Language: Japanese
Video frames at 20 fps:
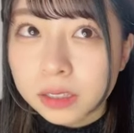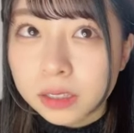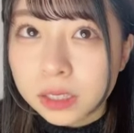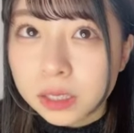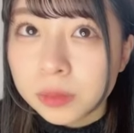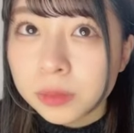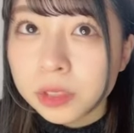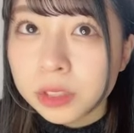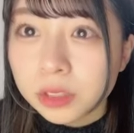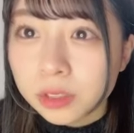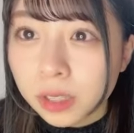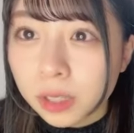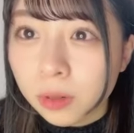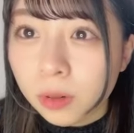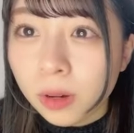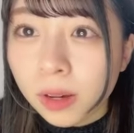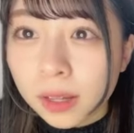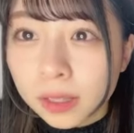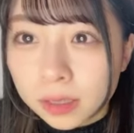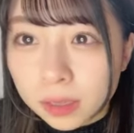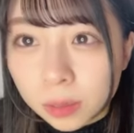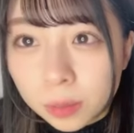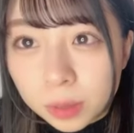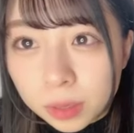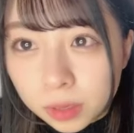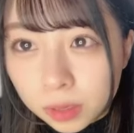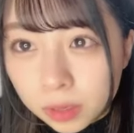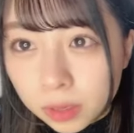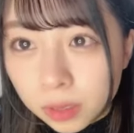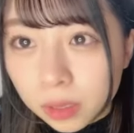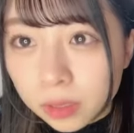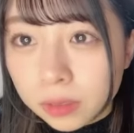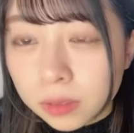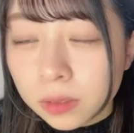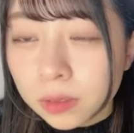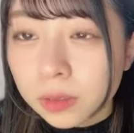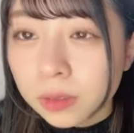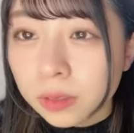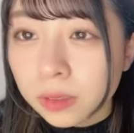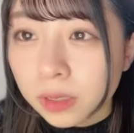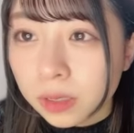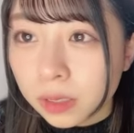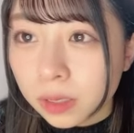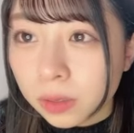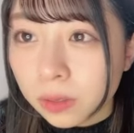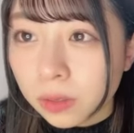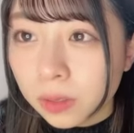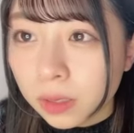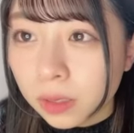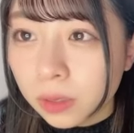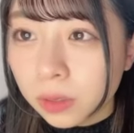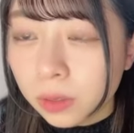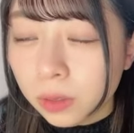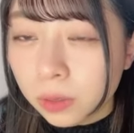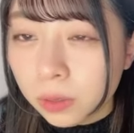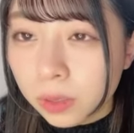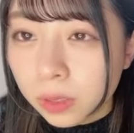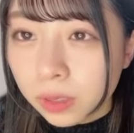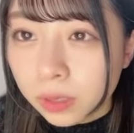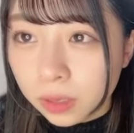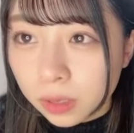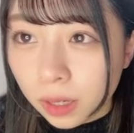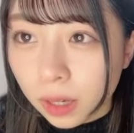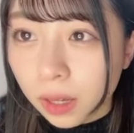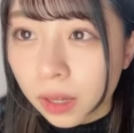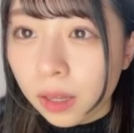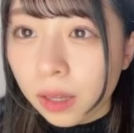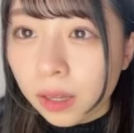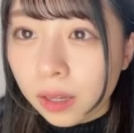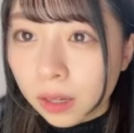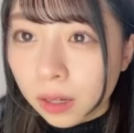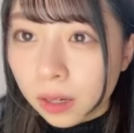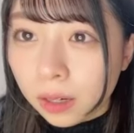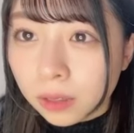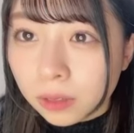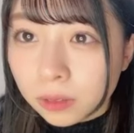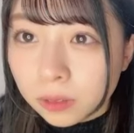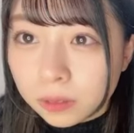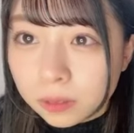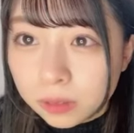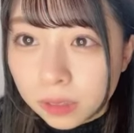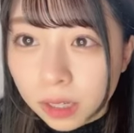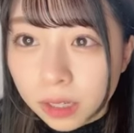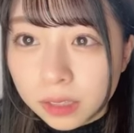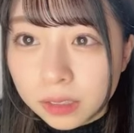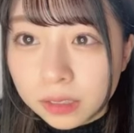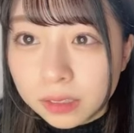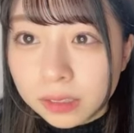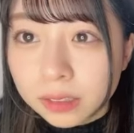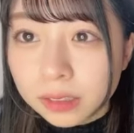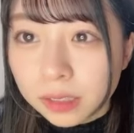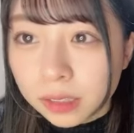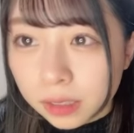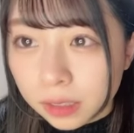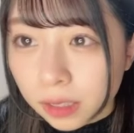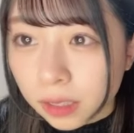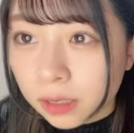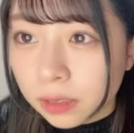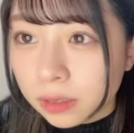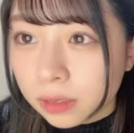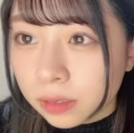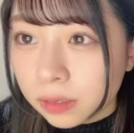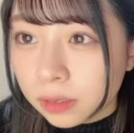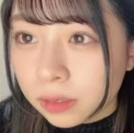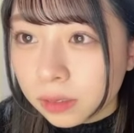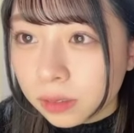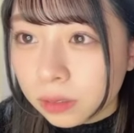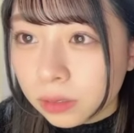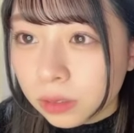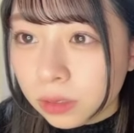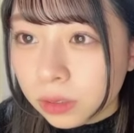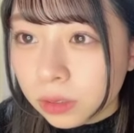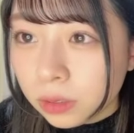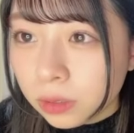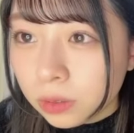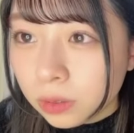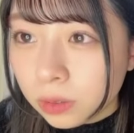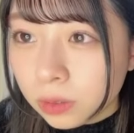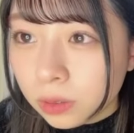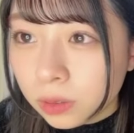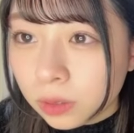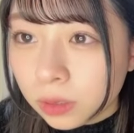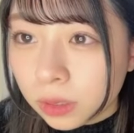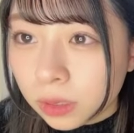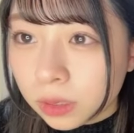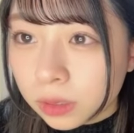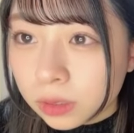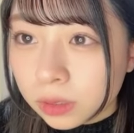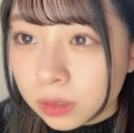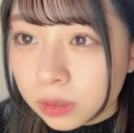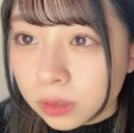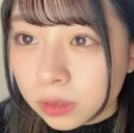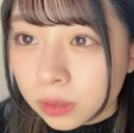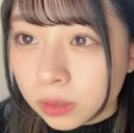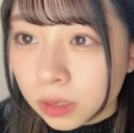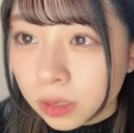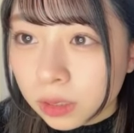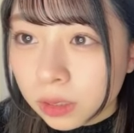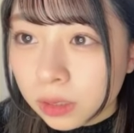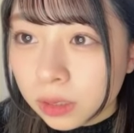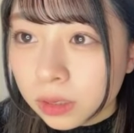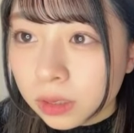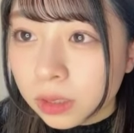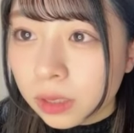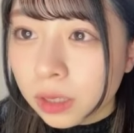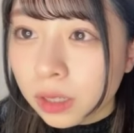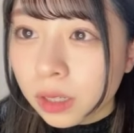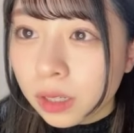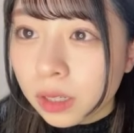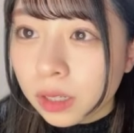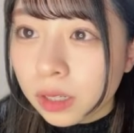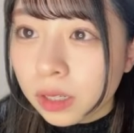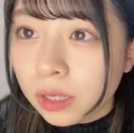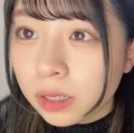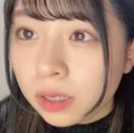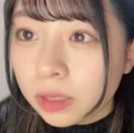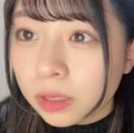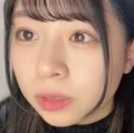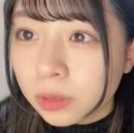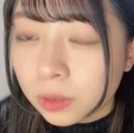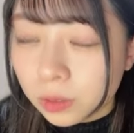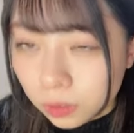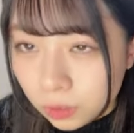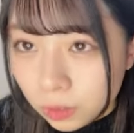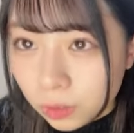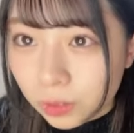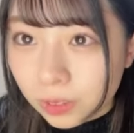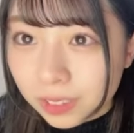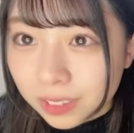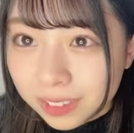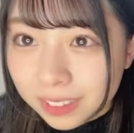事務所でご飯食べててその時に他の4人があの配信しててオーディションの頃からすると短期間で本当